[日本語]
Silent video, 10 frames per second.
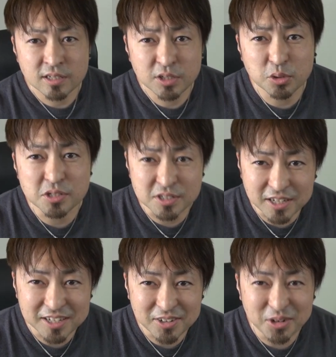ひどいです
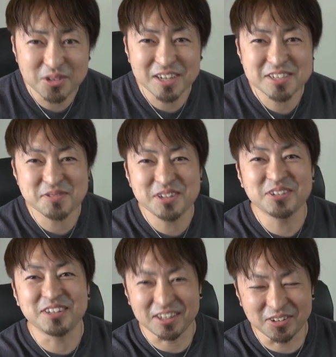ね。俺の演奏もひど
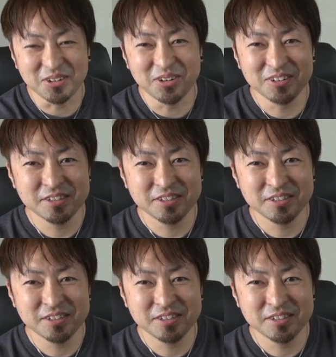いけど、